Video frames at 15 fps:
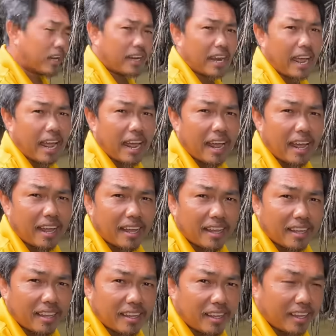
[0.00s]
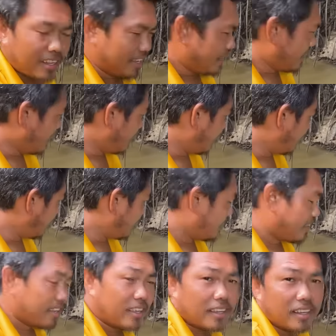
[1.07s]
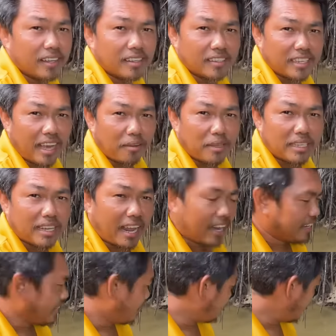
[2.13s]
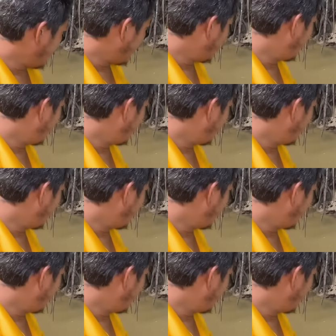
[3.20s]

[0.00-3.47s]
นั้นนะอ่า ชาวอีสานเนี่ยเวลา